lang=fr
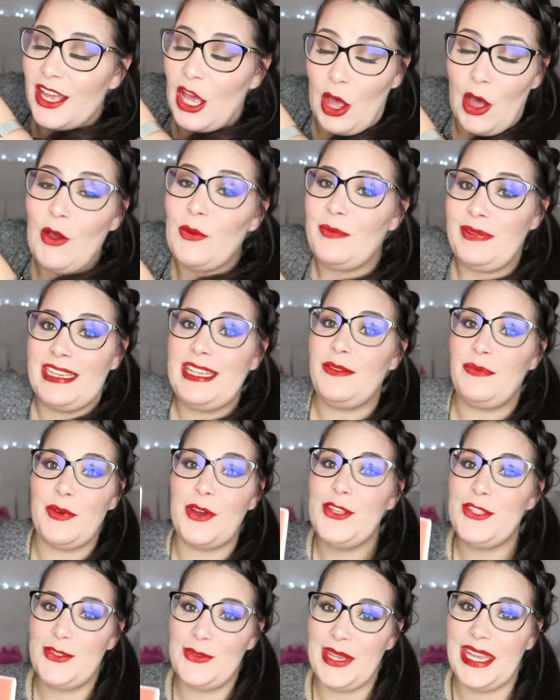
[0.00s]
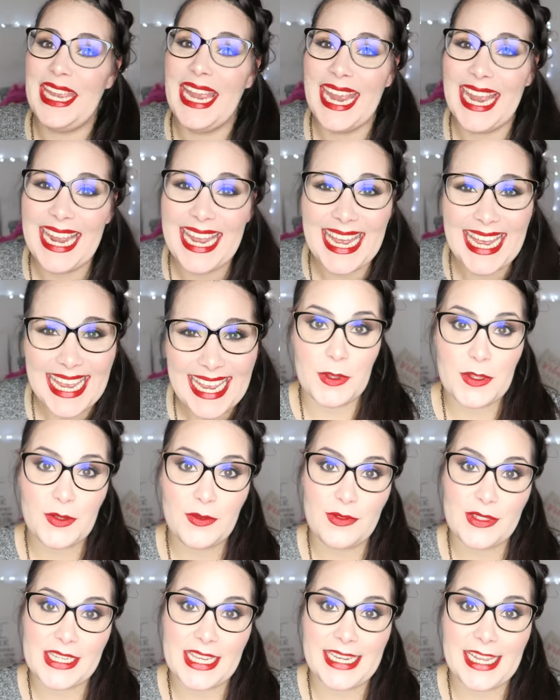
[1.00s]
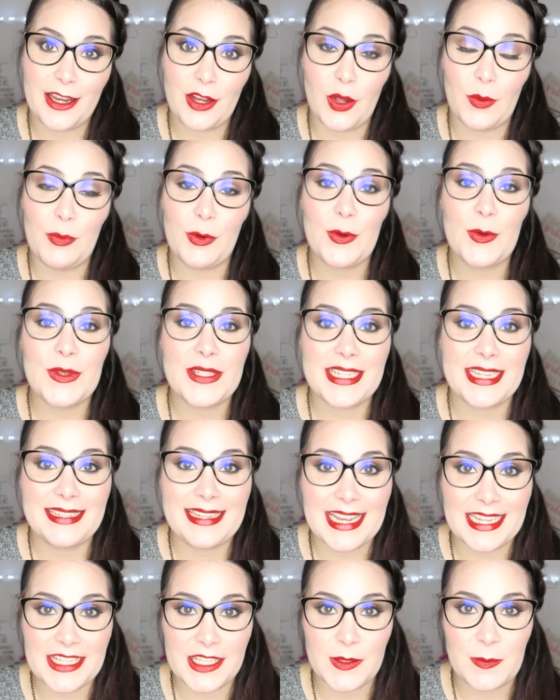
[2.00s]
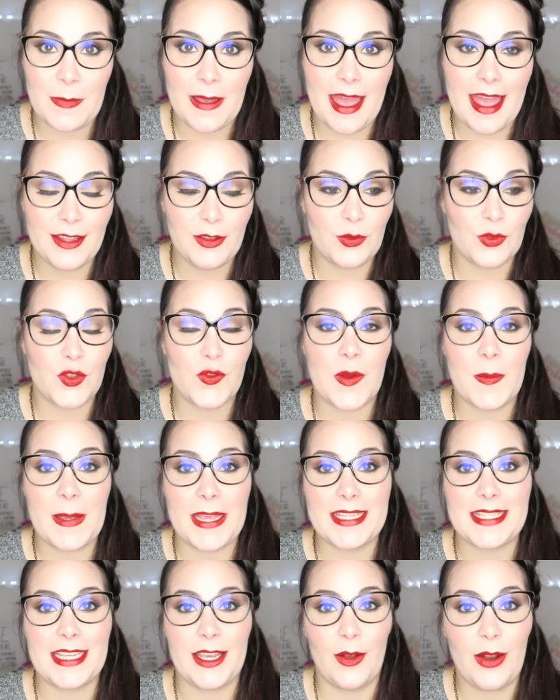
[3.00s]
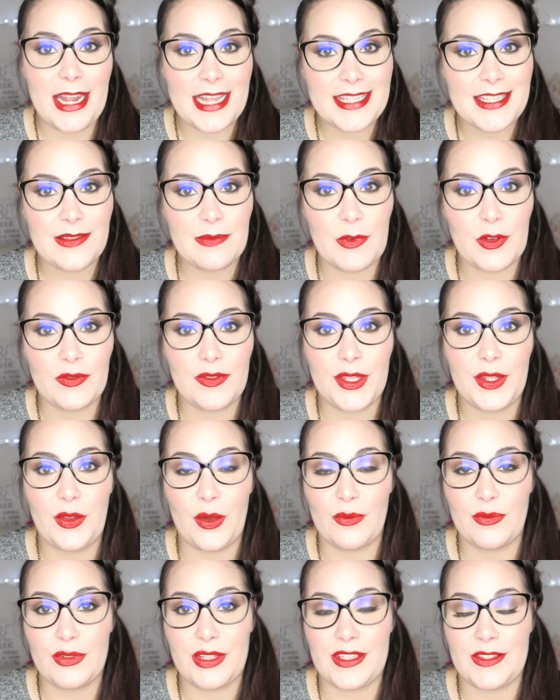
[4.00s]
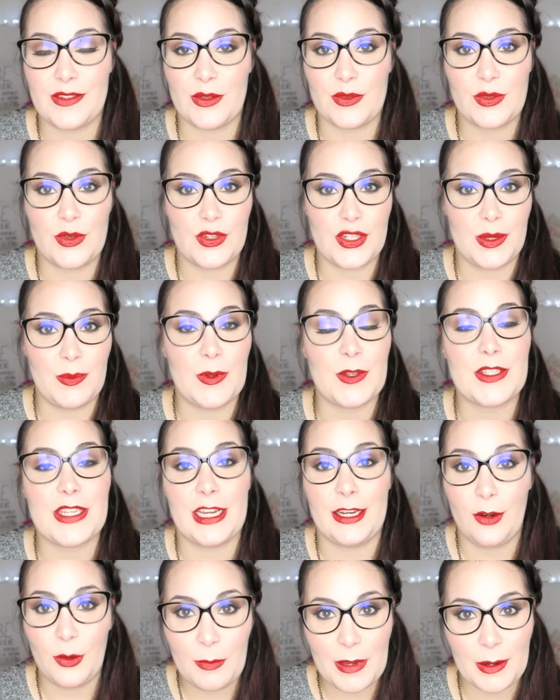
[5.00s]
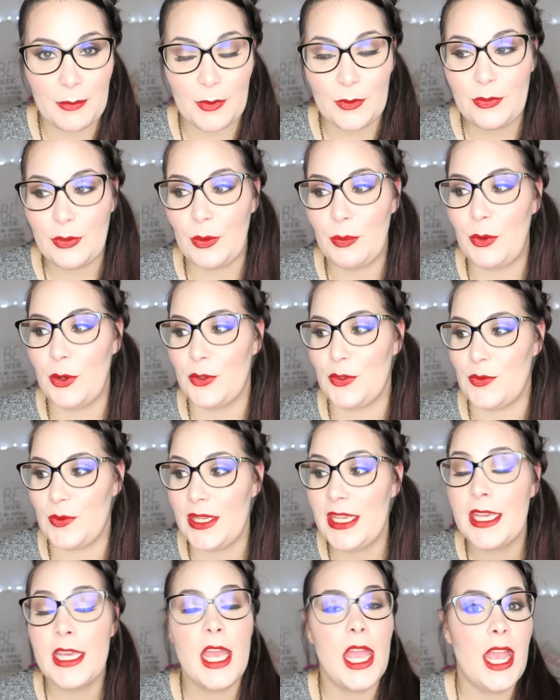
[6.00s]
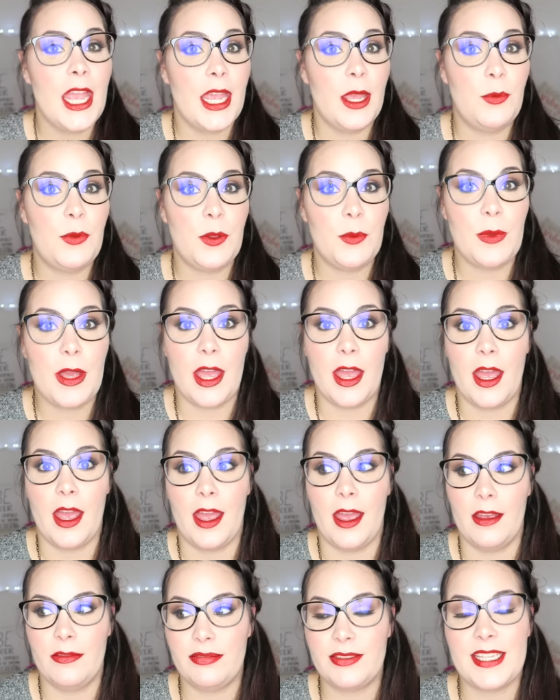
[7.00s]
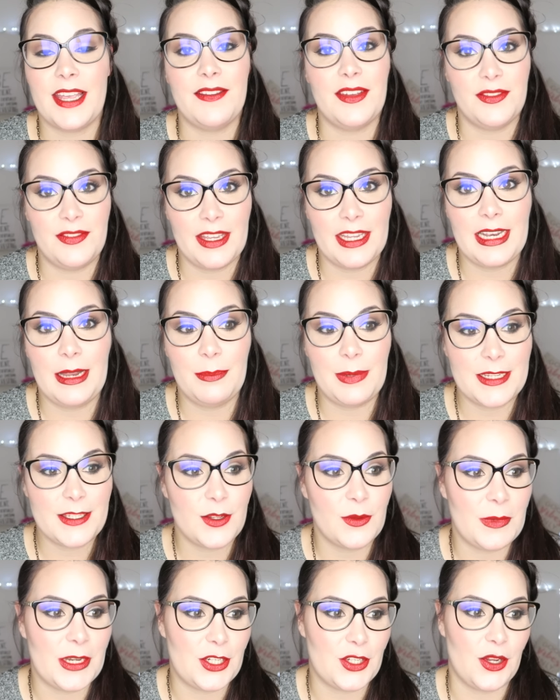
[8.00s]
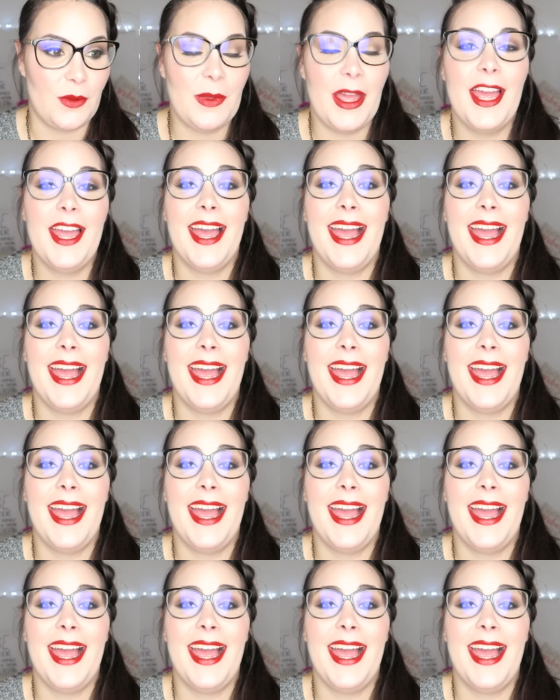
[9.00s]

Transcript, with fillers: remplies de produits je pense que vous serez d'accord pour qu'on s'éternise pas, donc je vais passer relativement vite en vous disant ce que j'ai pensé globalement sur le produit. Et puis bah ça va faire de la place dans ma chambre.